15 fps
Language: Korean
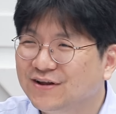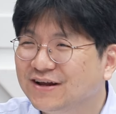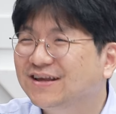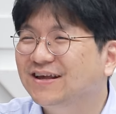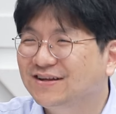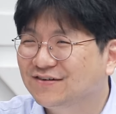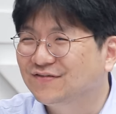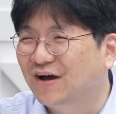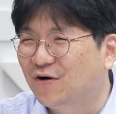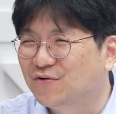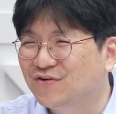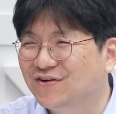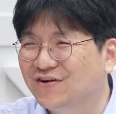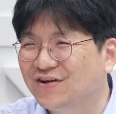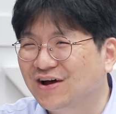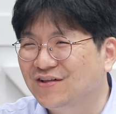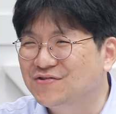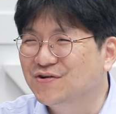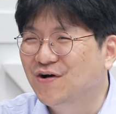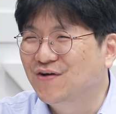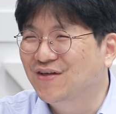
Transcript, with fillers: 이렇게 지금 나오는 거예요 한동훈